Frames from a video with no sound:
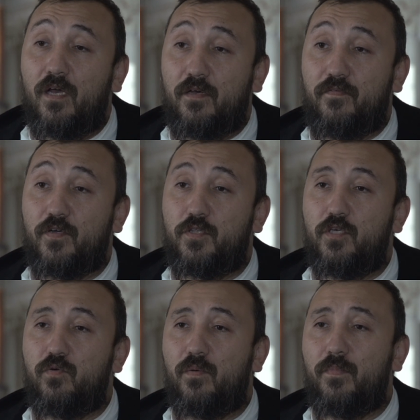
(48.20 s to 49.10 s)
e,
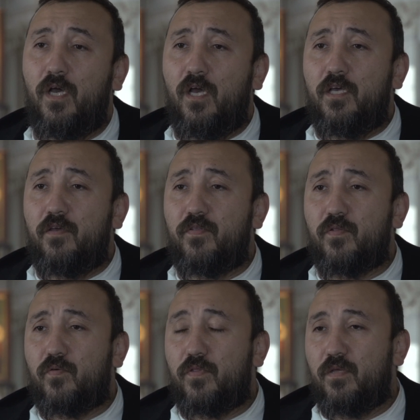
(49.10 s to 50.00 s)
Wojtyłą i w
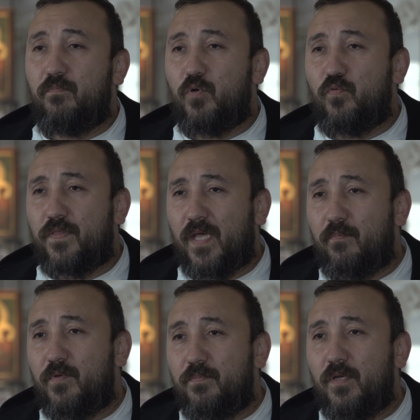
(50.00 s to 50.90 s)
związku z tym był w
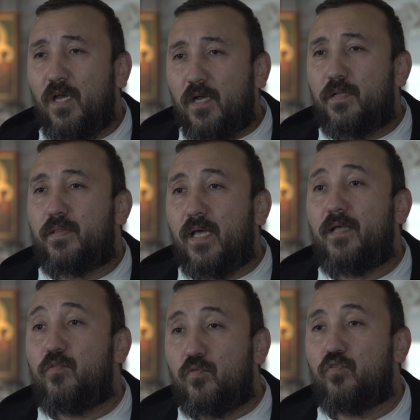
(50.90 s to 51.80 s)
samym
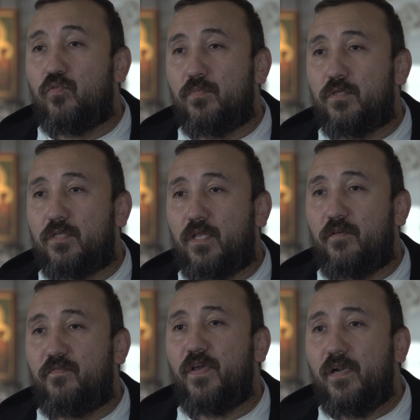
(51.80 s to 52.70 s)
centrum
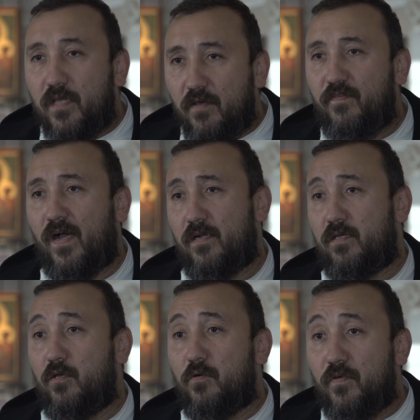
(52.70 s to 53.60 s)
tej wielkiej
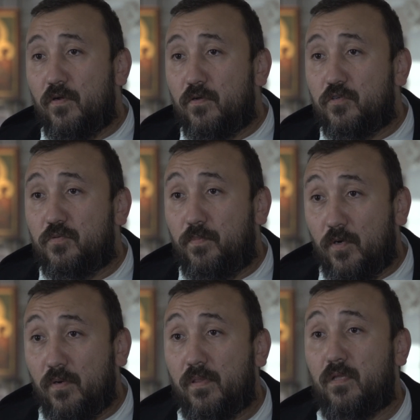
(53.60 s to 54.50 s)
walki o wolność
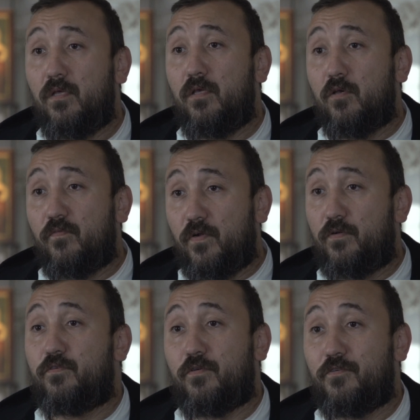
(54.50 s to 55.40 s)
Polski i o
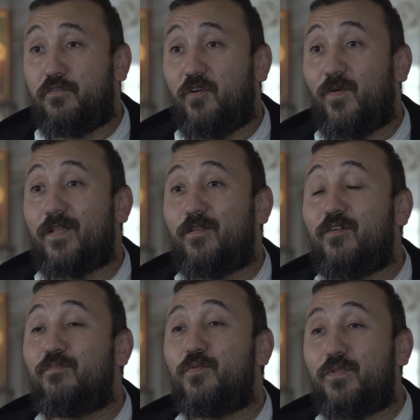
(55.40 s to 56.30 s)
wolność Kościoła.
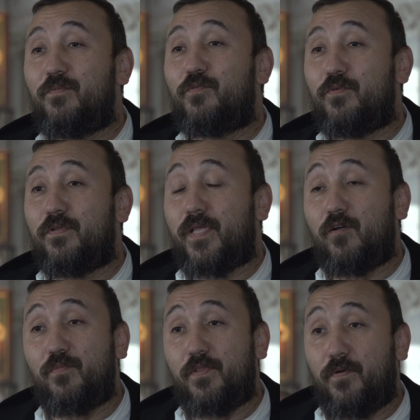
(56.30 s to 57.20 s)
To on był tym, który
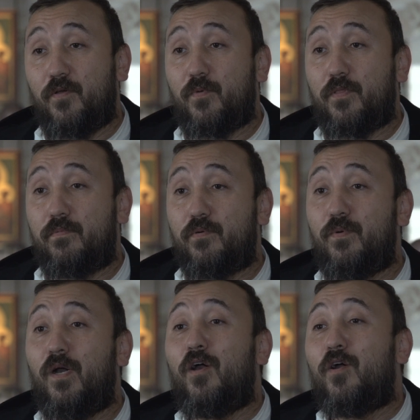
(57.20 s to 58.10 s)
całą swoją
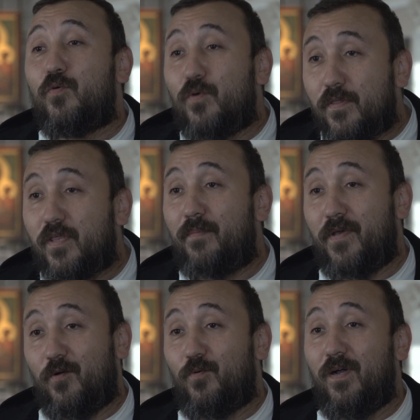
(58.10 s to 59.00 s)
osobą
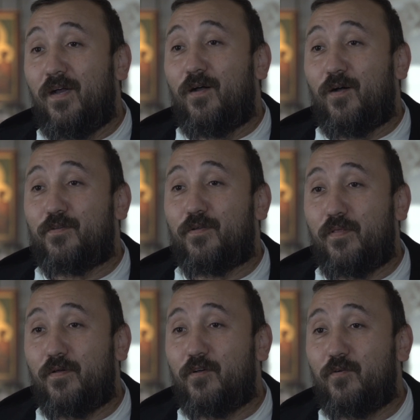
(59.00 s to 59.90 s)
uosabiał
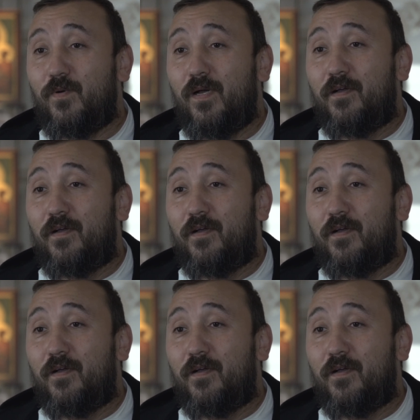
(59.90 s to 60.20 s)
odrodzoną,